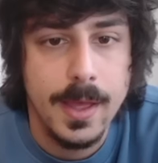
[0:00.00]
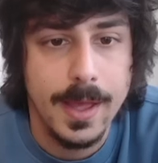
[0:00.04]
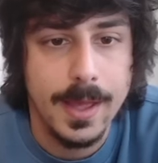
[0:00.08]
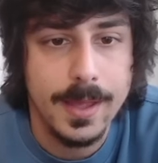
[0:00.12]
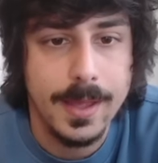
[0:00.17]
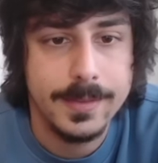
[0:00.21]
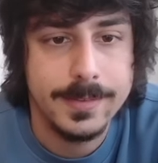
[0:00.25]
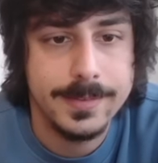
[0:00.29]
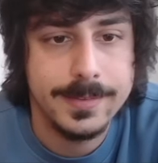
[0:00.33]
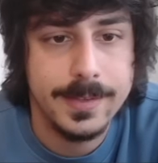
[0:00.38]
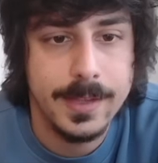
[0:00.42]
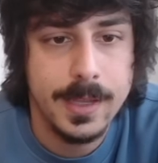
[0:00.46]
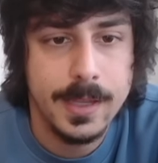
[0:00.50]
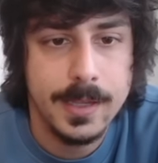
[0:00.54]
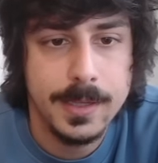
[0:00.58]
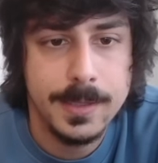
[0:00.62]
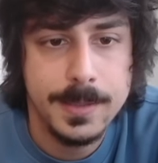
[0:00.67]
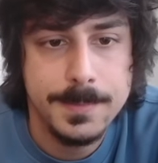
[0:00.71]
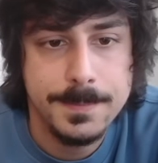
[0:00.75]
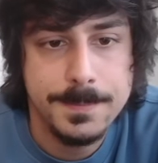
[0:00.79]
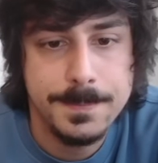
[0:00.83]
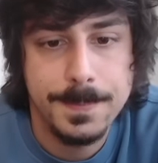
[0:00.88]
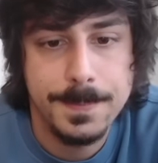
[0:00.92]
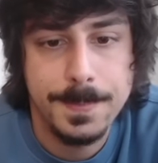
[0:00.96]

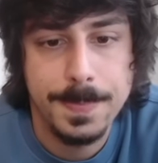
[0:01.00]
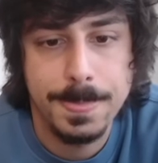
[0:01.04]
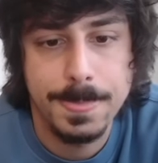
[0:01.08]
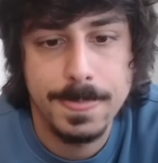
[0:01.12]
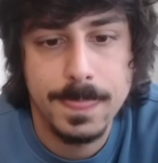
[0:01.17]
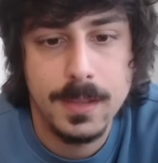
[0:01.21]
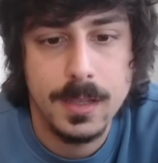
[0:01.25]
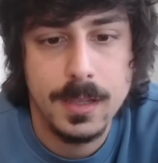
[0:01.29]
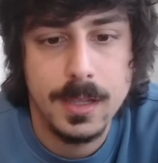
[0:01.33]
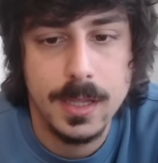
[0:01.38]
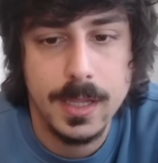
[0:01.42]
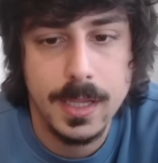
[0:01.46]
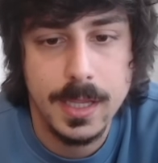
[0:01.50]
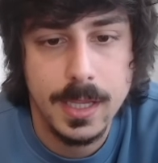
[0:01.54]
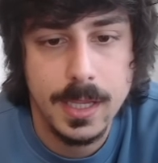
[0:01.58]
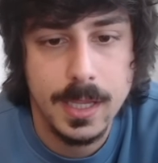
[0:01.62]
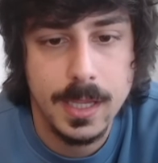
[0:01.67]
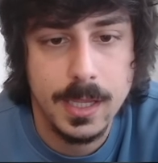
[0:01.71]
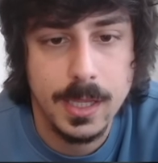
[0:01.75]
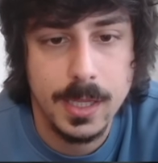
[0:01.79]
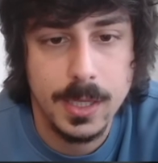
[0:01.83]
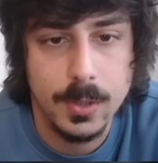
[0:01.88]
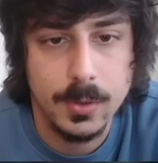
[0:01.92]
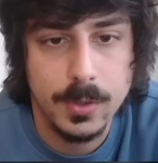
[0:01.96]
A6
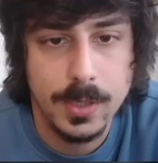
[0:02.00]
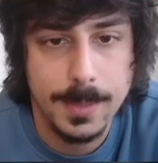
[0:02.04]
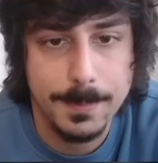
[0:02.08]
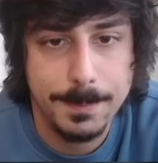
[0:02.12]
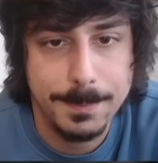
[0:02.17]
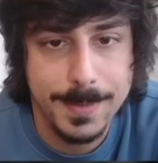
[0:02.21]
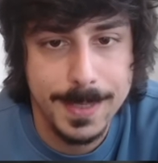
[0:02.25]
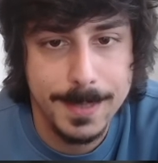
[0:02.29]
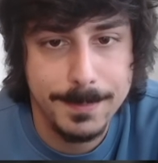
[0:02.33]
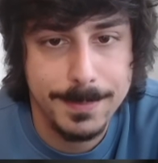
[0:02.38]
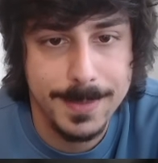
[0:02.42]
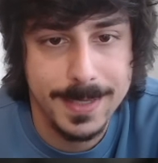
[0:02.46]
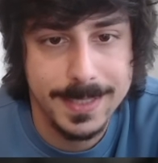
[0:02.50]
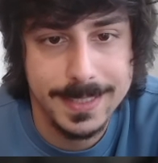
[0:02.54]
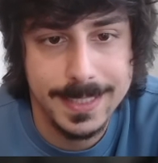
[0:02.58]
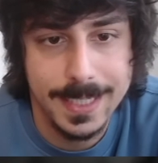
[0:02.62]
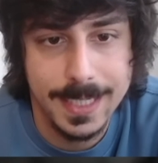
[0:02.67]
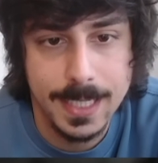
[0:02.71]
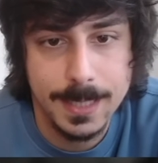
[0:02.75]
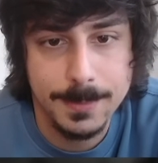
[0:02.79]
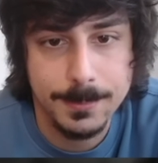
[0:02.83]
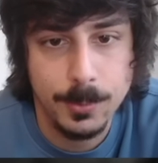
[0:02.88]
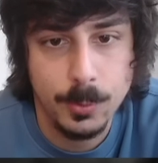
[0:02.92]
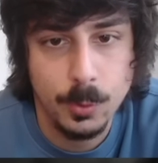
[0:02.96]
e, e ora
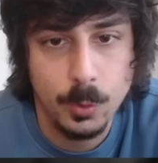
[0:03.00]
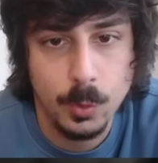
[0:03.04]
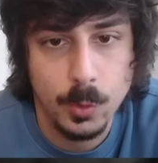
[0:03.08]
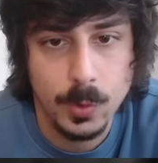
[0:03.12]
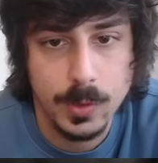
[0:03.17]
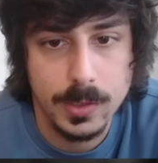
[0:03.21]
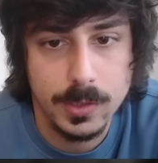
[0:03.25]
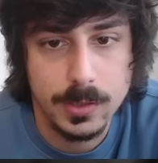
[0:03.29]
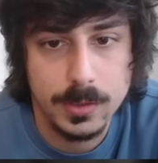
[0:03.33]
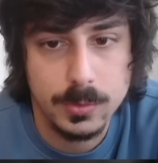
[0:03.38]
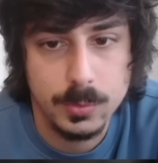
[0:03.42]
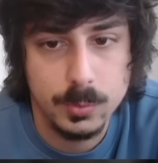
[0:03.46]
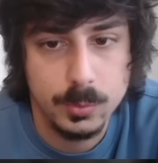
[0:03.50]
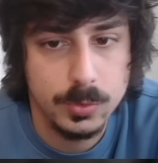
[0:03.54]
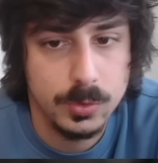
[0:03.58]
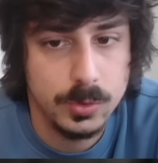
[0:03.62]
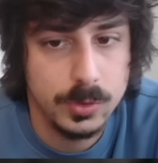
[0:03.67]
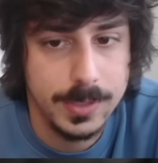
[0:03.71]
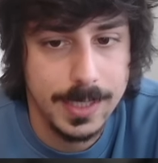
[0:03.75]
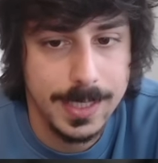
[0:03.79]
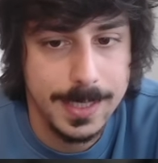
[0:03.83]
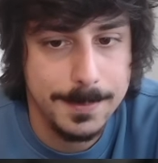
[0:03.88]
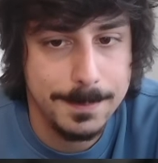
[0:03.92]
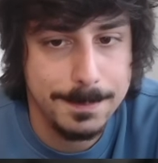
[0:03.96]
prepariamo uno
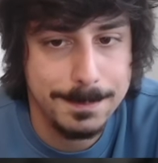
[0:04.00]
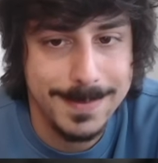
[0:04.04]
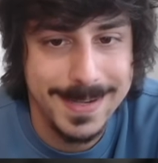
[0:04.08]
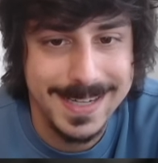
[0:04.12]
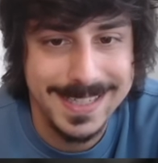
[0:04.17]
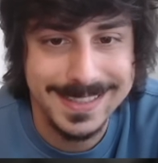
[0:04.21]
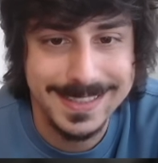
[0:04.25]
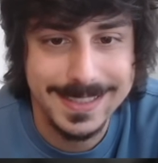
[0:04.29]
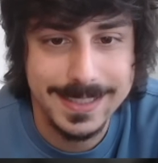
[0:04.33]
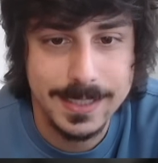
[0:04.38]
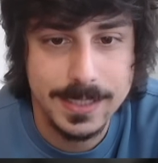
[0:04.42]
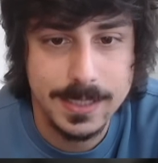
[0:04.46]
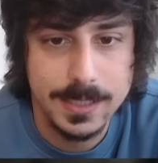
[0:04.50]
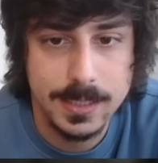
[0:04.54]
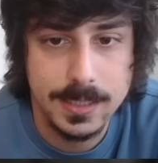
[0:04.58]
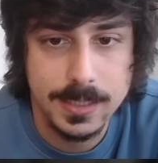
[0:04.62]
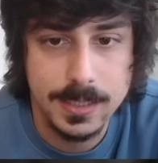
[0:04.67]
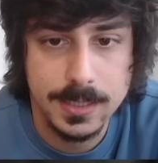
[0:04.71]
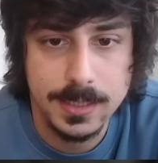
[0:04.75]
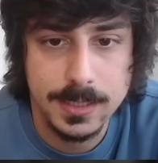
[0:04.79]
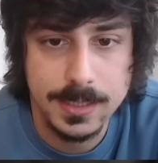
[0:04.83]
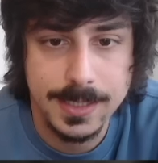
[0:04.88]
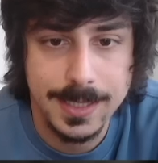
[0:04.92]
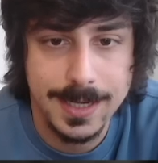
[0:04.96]
dei
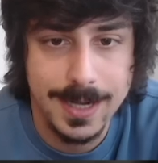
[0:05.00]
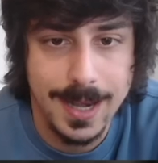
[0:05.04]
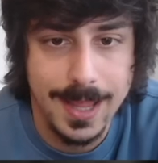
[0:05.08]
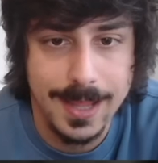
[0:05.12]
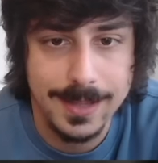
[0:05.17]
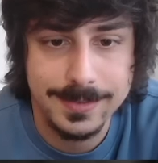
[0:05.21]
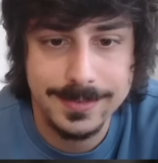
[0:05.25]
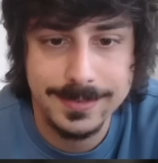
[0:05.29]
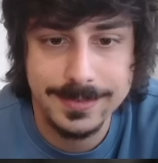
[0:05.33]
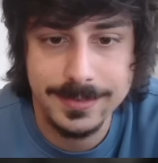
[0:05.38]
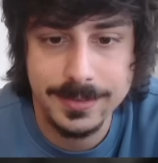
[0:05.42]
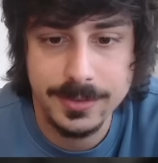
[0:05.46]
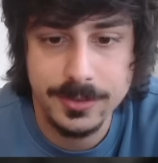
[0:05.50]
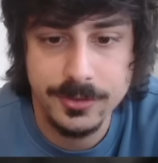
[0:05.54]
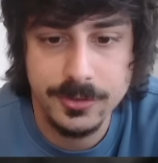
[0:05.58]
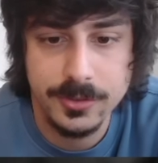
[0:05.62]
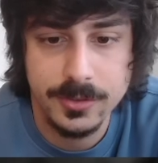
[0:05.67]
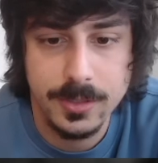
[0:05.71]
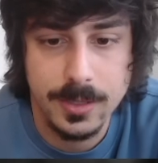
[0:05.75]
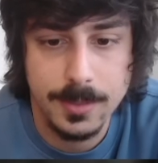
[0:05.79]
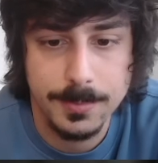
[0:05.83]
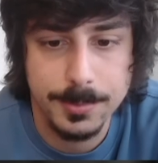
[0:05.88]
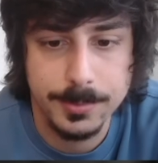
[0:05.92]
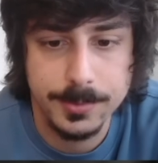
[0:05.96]
pacchi classici
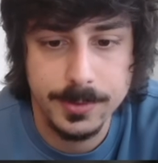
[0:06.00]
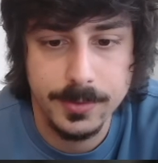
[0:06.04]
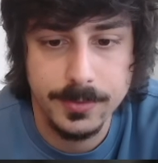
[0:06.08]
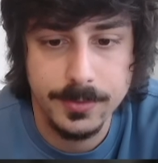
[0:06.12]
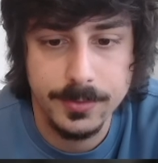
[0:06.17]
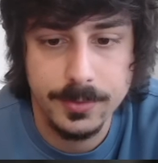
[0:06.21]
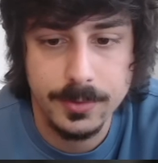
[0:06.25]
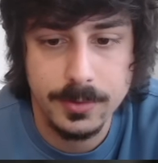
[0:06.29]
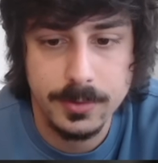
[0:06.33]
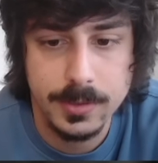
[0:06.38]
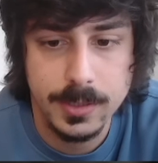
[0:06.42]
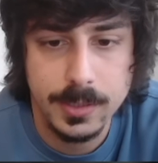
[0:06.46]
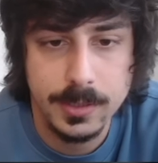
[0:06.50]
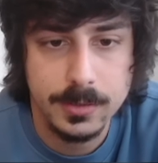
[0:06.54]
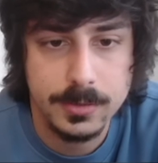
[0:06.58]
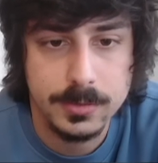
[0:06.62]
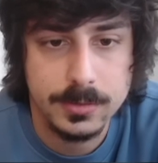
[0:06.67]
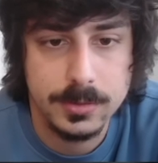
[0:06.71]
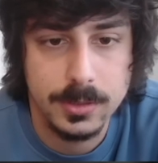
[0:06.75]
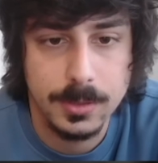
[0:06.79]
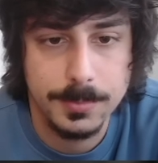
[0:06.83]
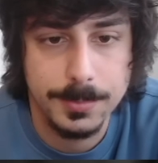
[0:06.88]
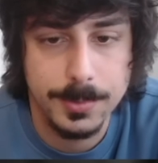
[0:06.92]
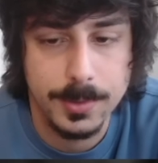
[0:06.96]
della posizione,
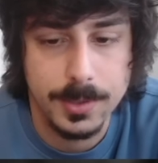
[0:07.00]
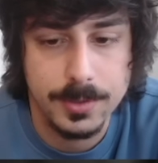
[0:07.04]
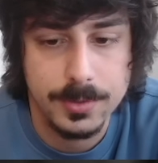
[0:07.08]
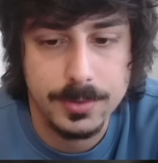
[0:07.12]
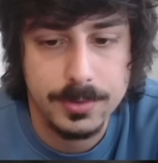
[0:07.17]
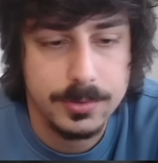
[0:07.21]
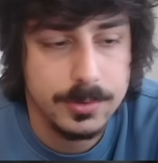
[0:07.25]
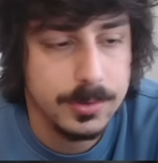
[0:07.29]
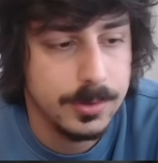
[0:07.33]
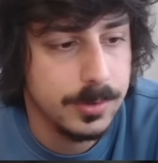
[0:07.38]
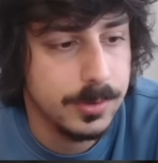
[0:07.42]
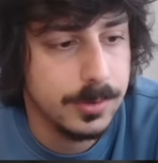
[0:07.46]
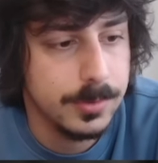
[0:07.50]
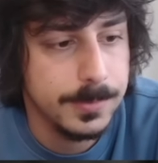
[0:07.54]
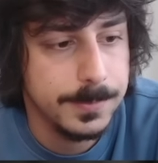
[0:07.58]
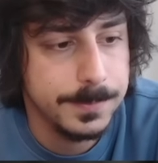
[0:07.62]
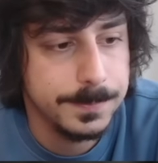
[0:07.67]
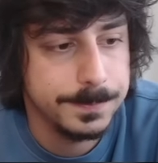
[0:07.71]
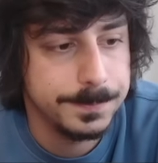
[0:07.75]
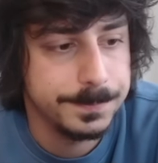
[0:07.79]
dopo a Rocco.